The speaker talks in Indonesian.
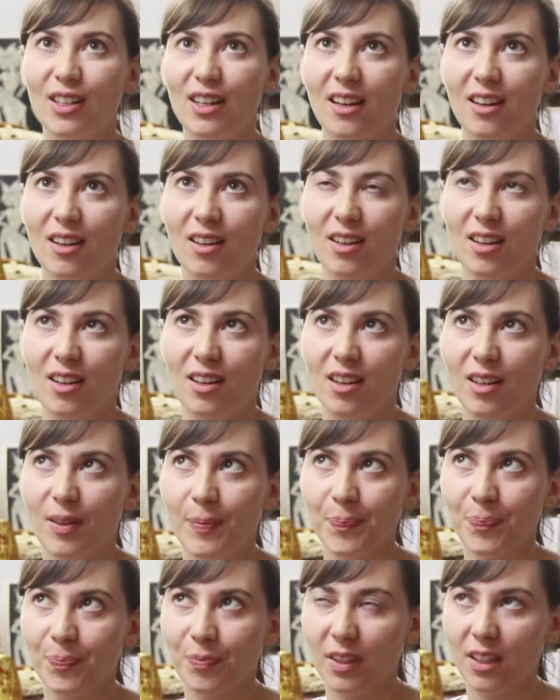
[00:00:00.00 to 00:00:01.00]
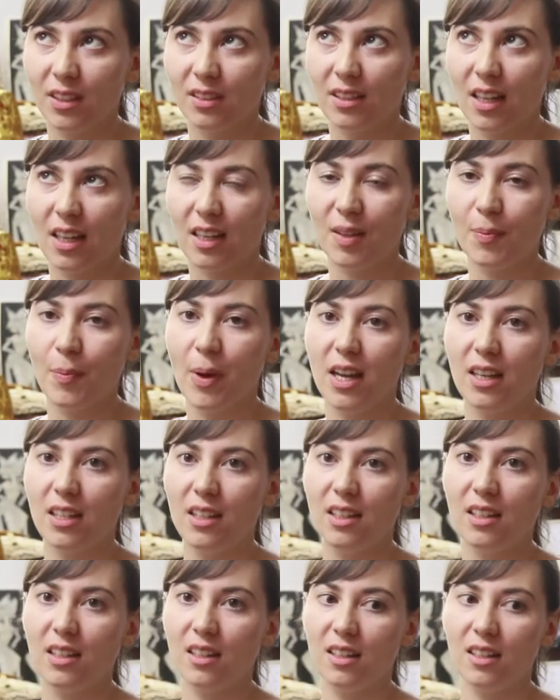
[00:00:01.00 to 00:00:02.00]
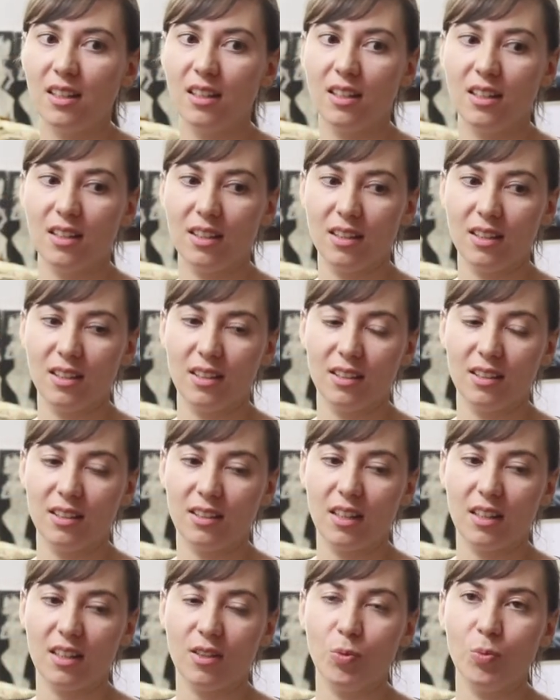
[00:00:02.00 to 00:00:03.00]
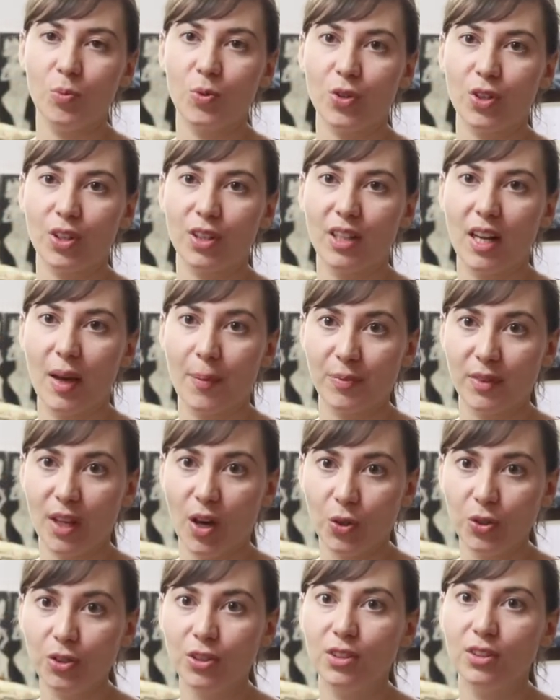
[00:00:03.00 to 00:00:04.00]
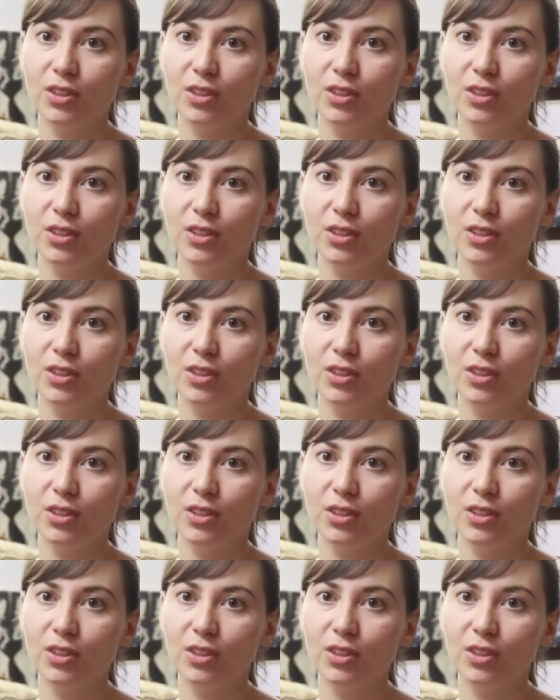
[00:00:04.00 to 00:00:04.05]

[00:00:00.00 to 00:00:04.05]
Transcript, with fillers: kalau Tari Bali uh, dari umur 6 tahun.